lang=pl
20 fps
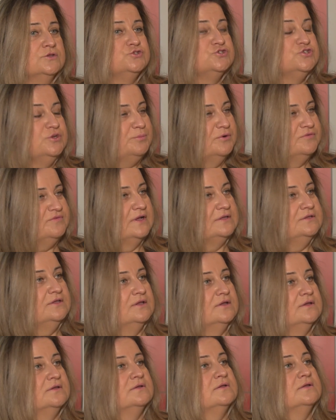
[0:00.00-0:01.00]

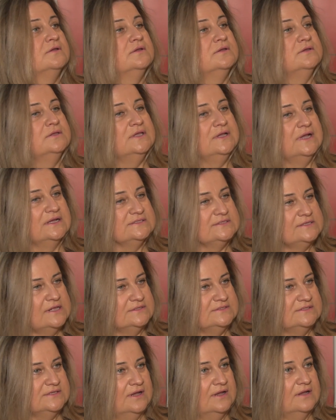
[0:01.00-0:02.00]
Chipowanie i
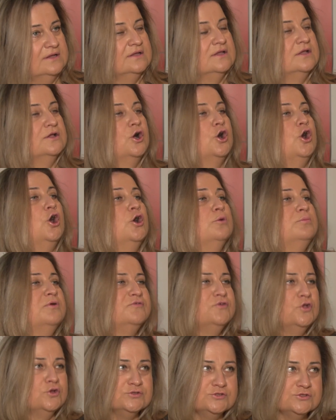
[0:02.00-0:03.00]
kastracja.
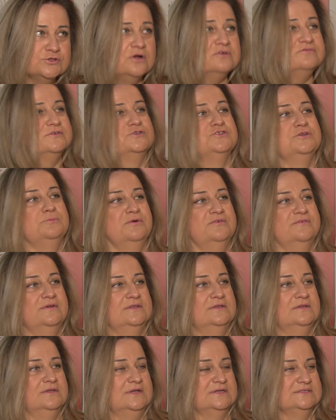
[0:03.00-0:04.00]
Obowiązkowe
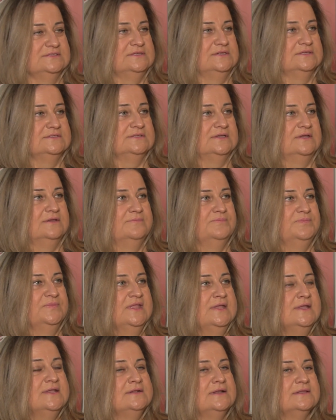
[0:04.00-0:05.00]
czipowanie i kastracja.
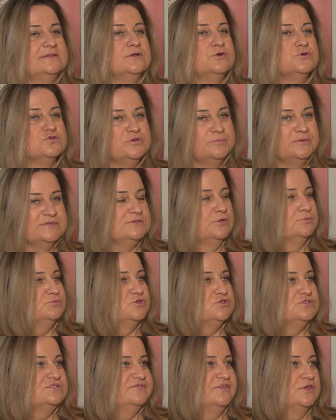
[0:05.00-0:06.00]
Dlatego, że
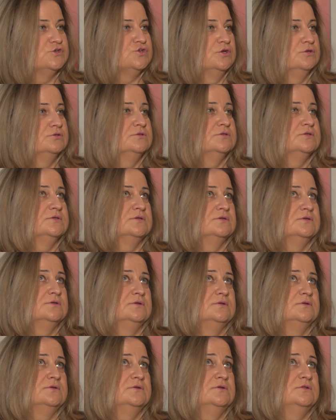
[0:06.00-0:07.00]
bezdomność zwierząt
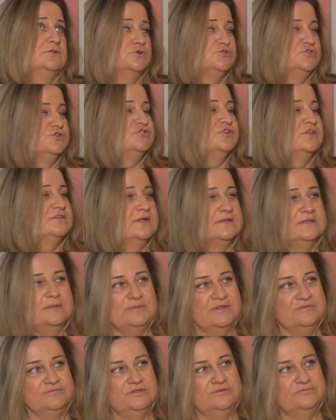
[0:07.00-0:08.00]
e, rodzi się tak
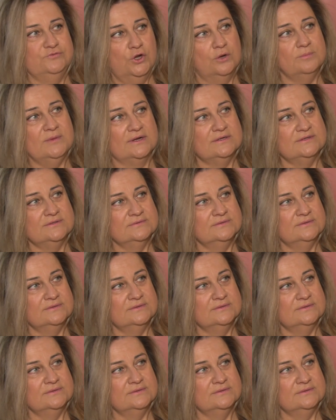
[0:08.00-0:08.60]
naprawdę w domach.